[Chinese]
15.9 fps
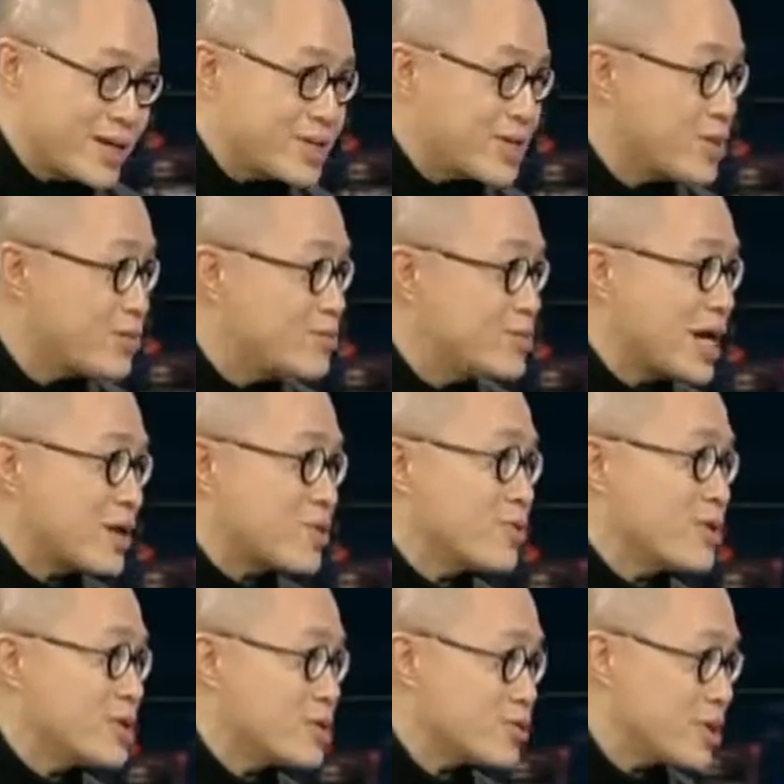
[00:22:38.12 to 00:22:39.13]
赚了钱污染
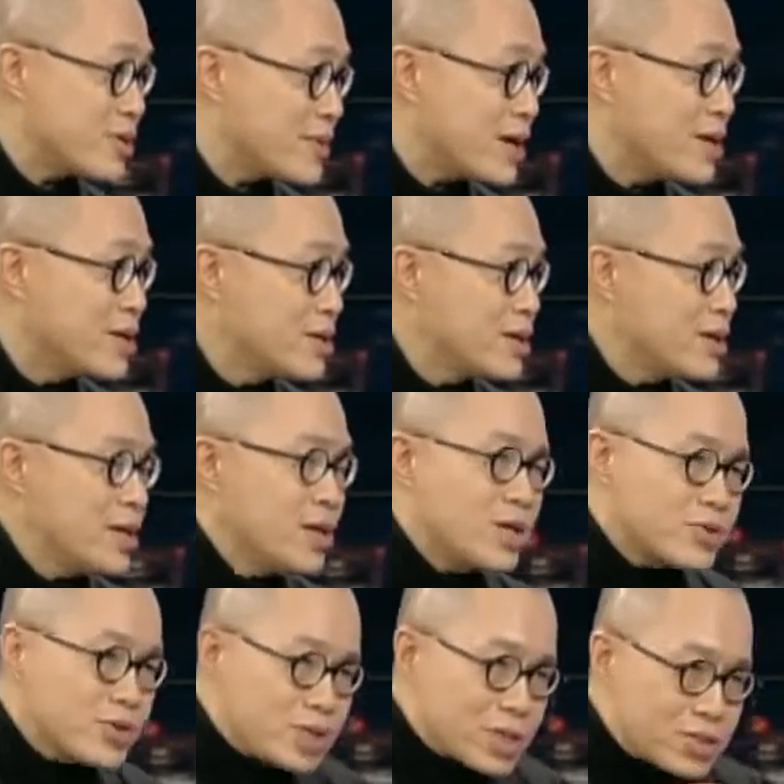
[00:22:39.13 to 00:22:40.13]
过的水吧。
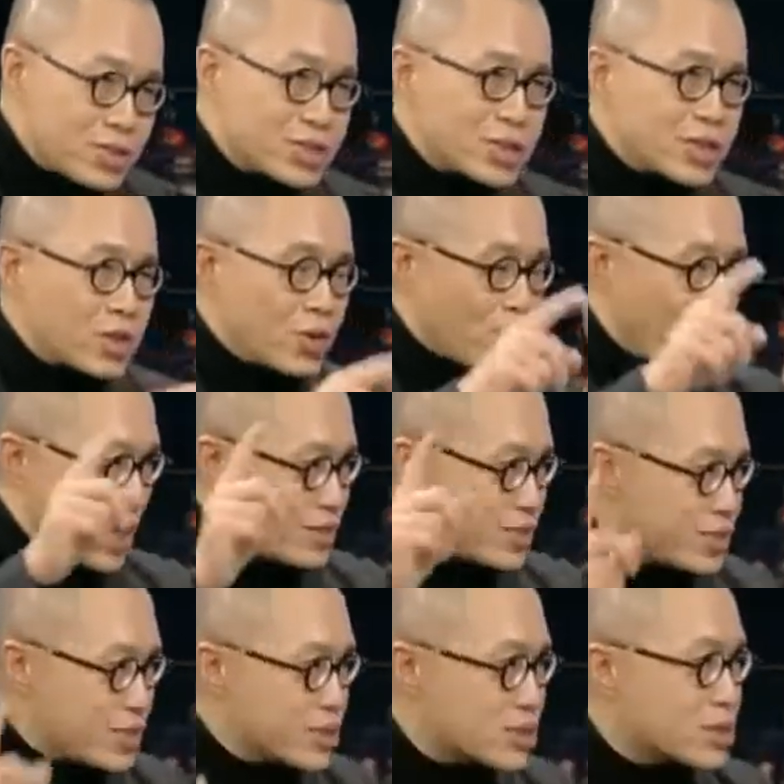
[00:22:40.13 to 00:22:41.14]
所以这就是一个
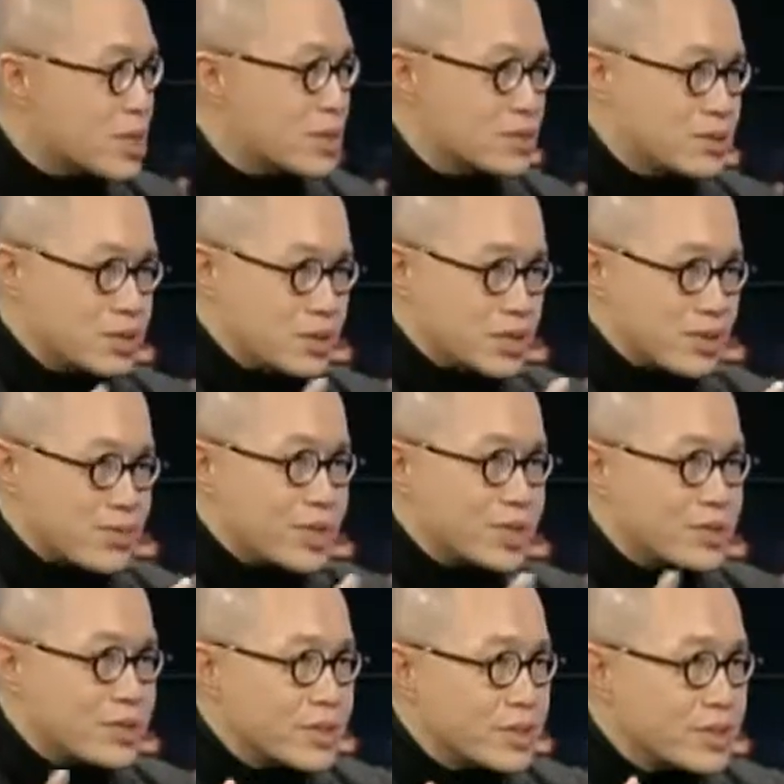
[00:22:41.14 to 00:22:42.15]
环境正义的
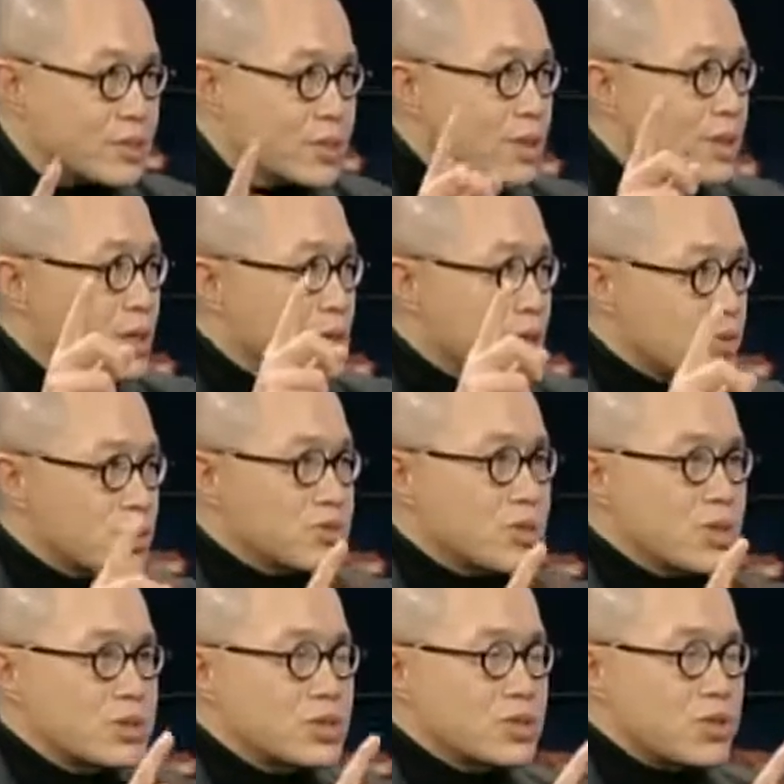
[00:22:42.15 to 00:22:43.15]
问题，就
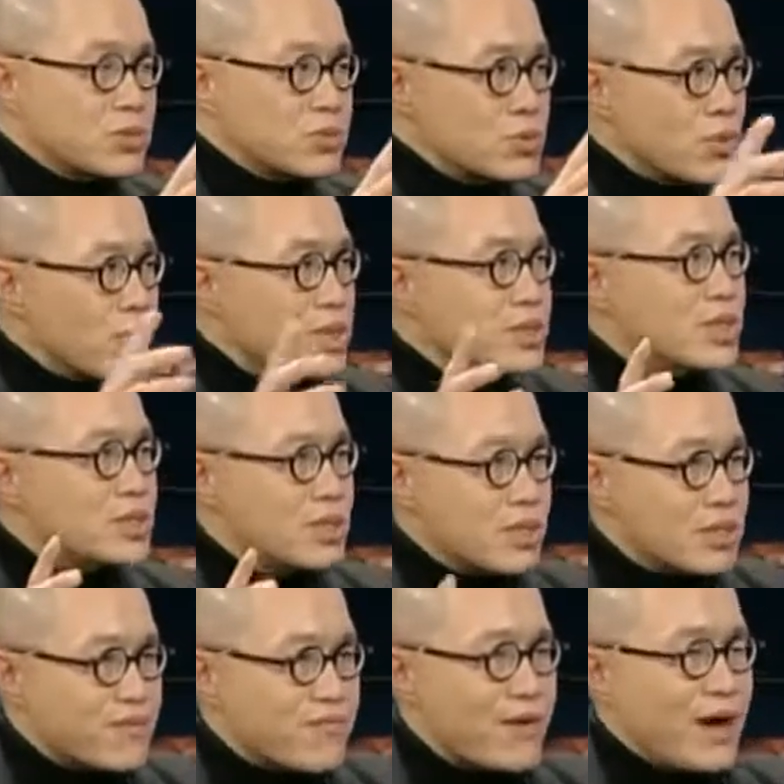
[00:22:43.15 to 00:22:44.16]
是说中国今
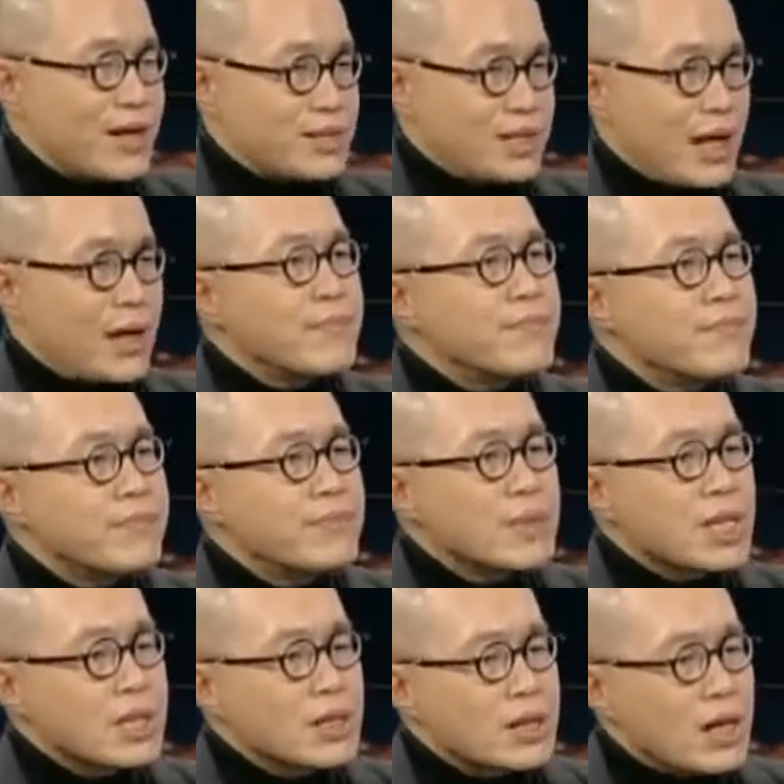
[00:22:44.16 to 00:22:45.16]
天的发展。
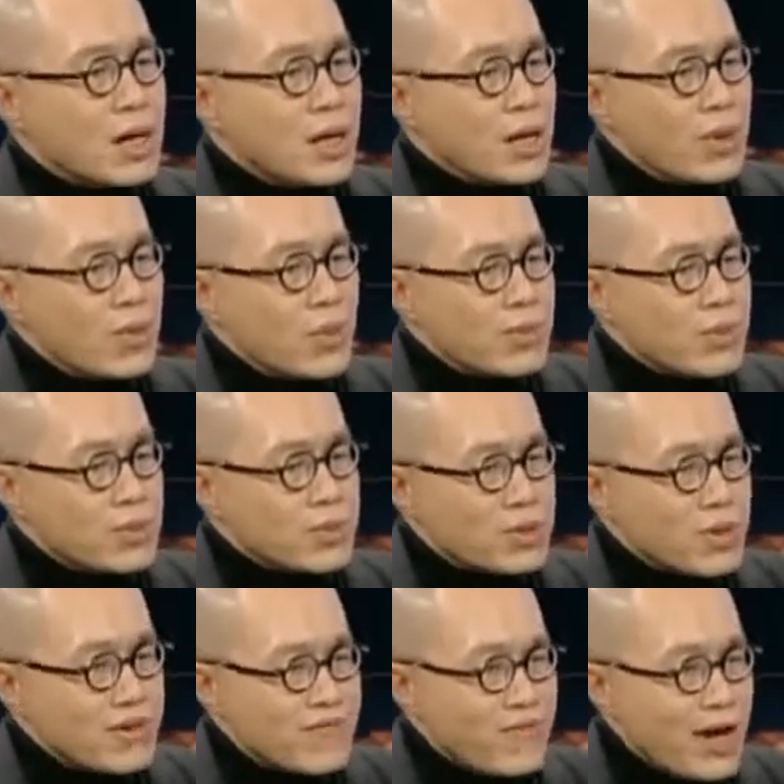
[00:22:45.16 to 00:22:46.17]
呃，我们
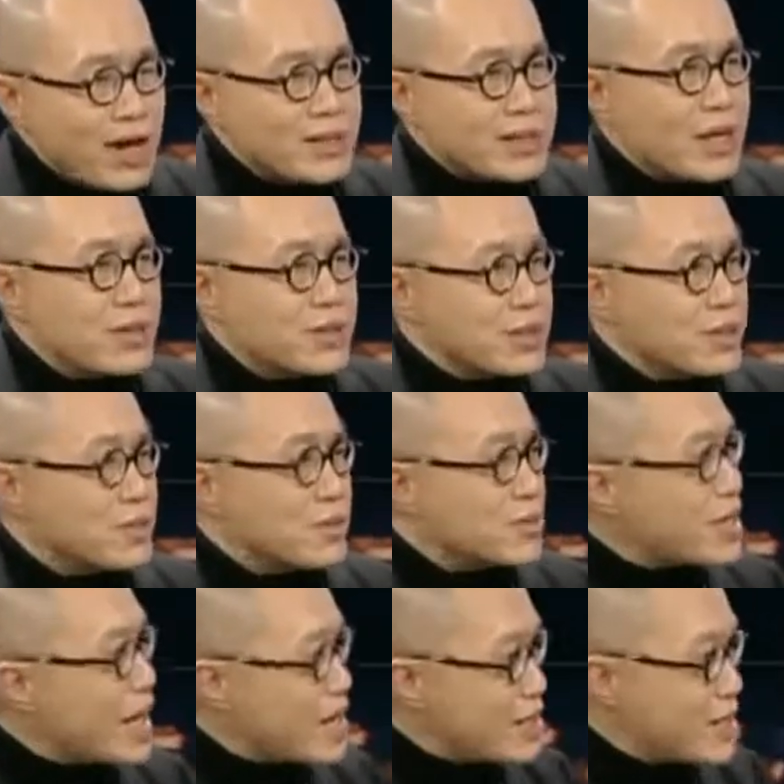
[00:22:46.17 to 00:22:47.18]
说发展是
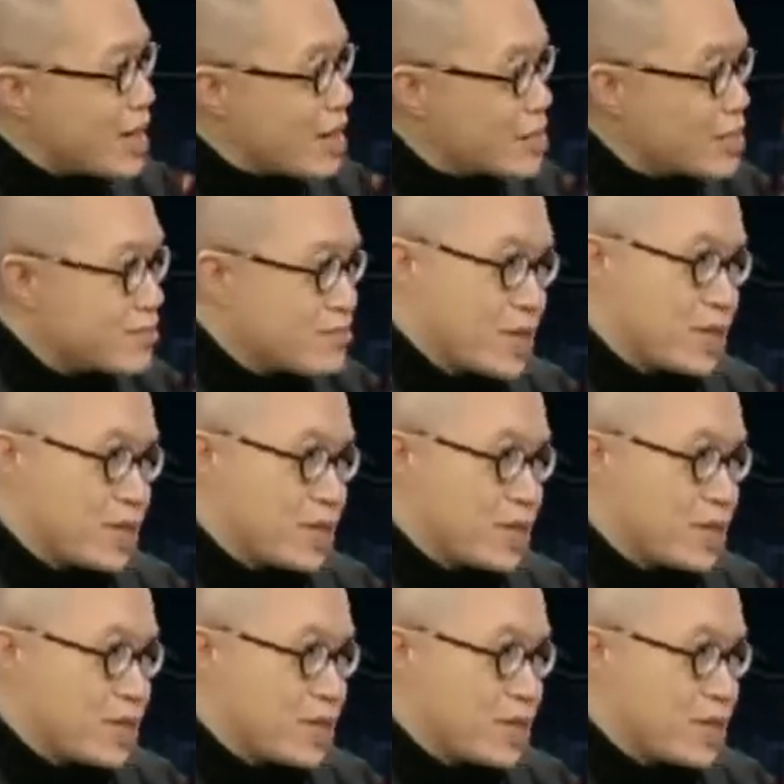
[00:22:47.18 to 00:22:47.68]
有代价的，